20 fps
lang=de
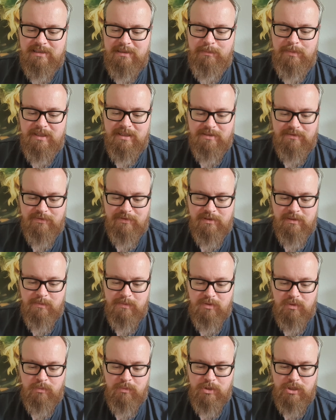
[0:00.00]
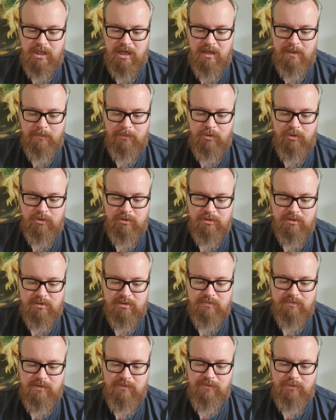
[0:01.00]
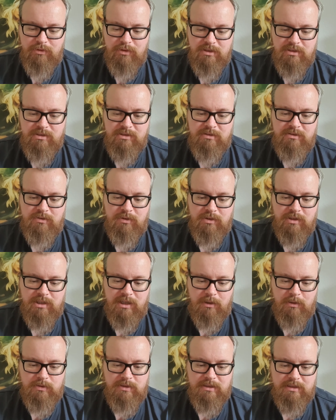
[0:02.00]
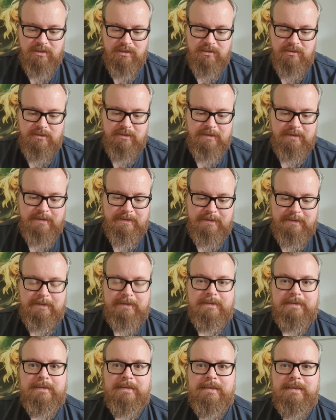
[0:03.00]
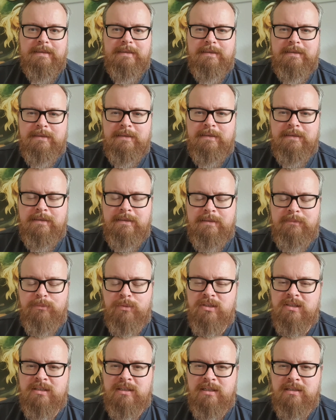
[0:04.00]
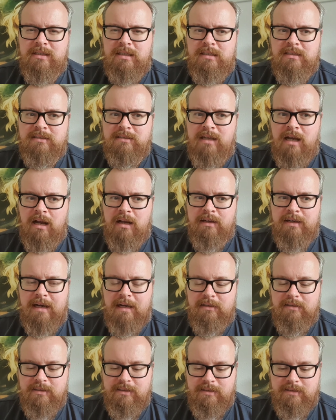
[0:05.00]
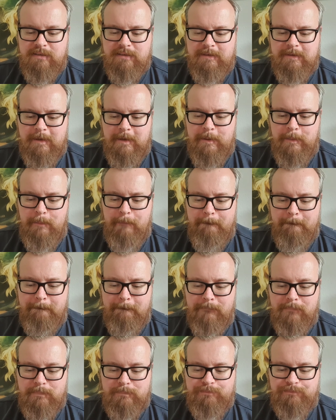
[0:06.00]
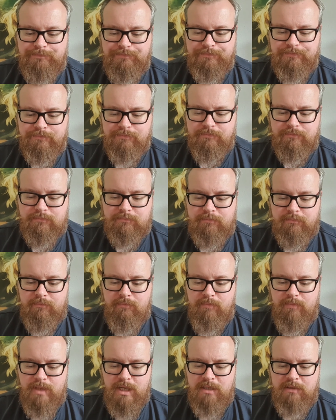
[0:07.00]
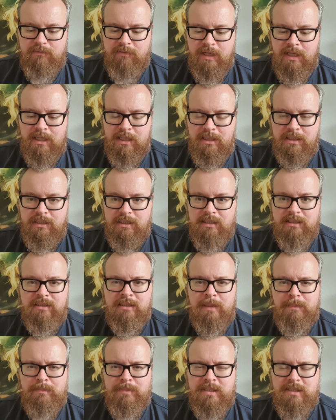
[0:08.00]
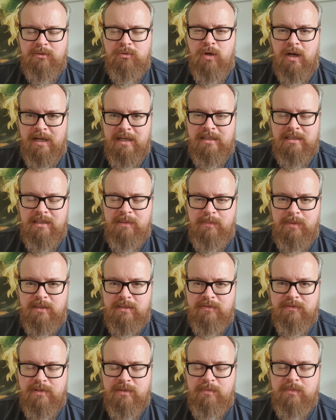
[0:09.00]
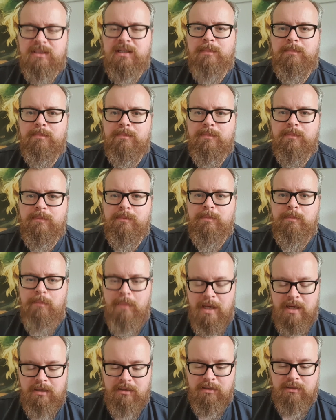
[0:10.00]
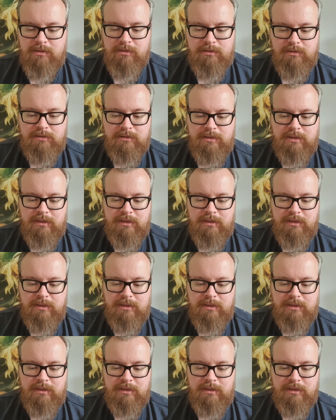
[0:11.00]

Lieblingsfilms umschreiben könntest, wie würde die Story ausgehen? Äh, muss ich ganz ehrlich sagen, gar nicht. Ähm, weil ich habe nicht nur einen Lieblingsfilm, ich habe mehrere.